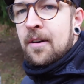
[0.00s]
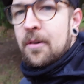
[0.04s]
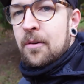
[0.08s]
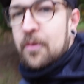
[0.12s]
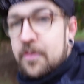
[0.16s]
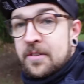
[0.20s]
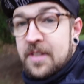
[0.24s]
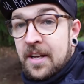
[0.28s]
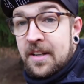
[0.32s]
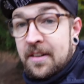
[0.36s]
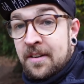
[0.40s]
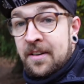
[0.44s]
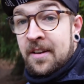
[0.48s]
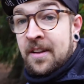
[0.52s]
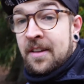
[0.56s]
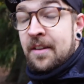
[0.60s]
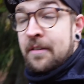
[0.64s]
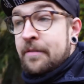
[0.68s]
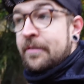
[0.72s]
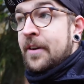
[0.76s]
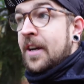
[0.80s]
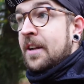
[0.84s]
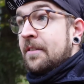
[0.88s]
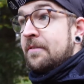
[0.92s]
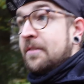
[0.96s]
und dann
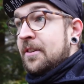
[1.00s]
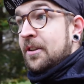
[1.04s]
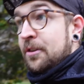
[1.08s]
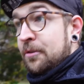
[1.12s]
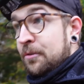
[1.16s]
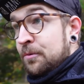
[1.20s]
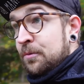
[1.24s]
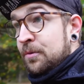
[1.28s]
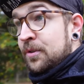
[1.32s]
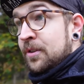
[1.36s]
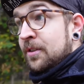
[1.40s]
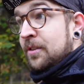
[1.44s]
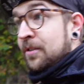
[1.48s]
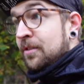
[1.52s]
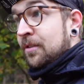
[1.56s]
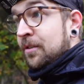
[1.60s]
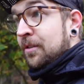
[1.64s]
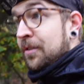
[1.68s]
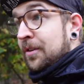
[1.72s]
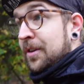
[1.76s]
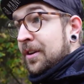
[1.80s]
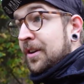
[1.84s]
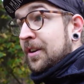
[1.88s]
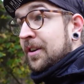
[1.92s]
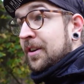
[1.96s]
äh, fahren wir die Route
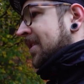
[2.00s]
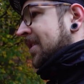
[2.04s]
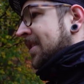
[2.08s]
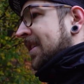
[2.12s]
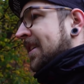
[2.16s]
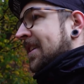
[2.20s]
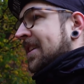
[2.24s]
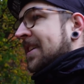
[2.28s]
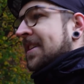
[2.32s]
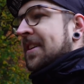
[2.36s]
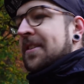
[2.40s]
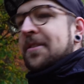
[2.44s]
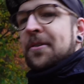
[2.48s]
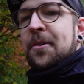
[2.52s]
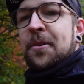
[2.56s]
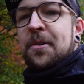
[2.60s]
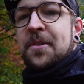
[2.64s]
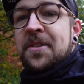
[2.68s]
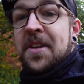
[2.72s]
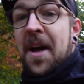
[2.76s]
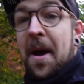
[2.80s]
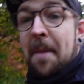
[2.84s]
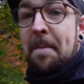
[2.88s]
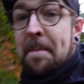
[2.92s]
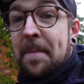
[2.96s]
zurück. Dann geht das
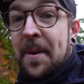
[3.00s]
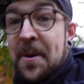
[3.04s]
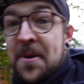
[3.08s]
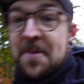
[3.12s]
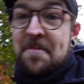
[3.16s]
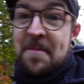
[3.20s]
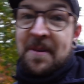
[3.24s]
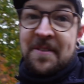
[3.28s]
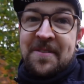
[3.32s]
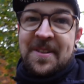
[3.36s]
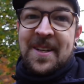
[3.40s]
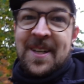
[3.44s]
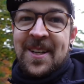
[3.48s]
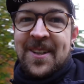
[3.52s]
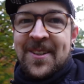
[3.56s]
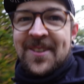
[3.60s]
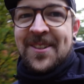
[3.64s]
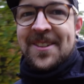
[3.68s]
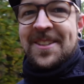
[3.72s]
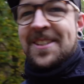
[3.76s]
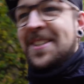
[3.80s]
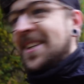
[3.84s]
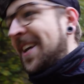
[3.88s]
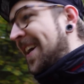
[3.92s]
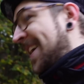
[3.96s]
große Abbauen mal wieder
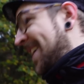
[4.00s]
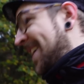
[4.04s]
los.